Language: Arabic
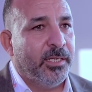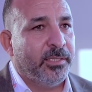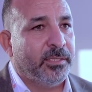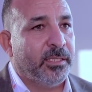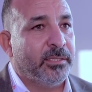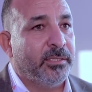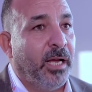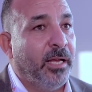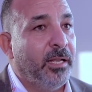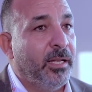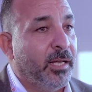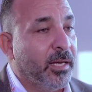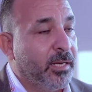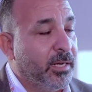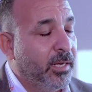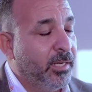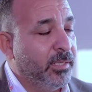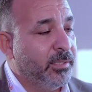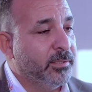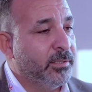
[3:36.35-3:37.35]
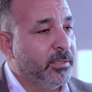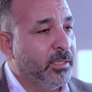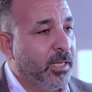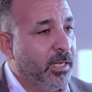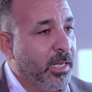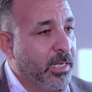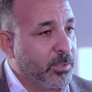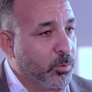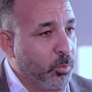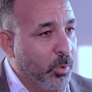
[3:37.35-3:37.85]
تتعلق عن
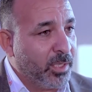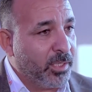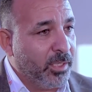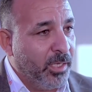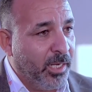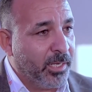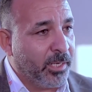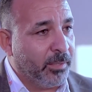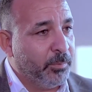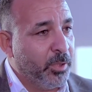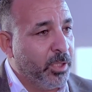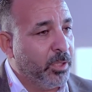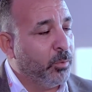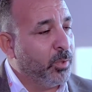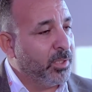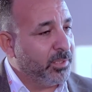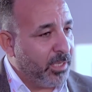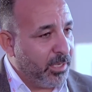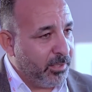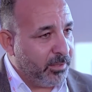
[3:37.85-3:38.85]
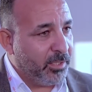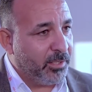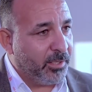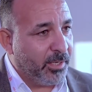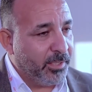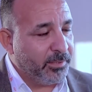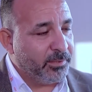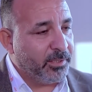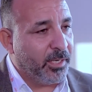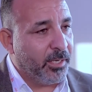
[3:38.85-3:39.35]
الأسواق العربية
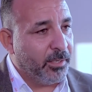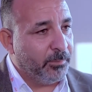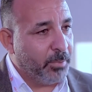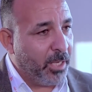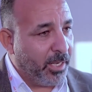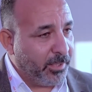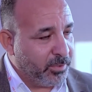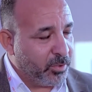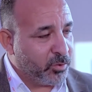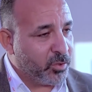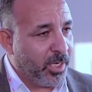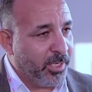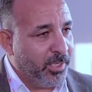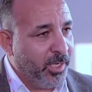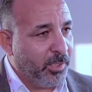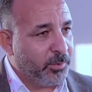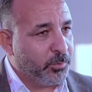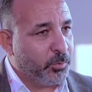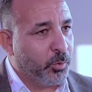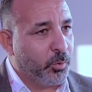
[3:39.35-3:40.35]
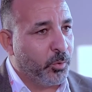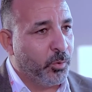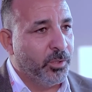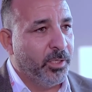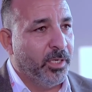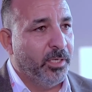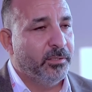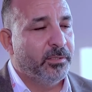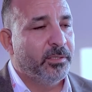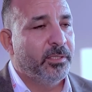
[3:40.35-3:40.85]
وتأثيراتها بعد جائحة
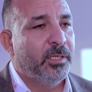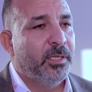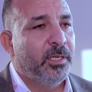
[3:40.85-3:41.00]
كورونا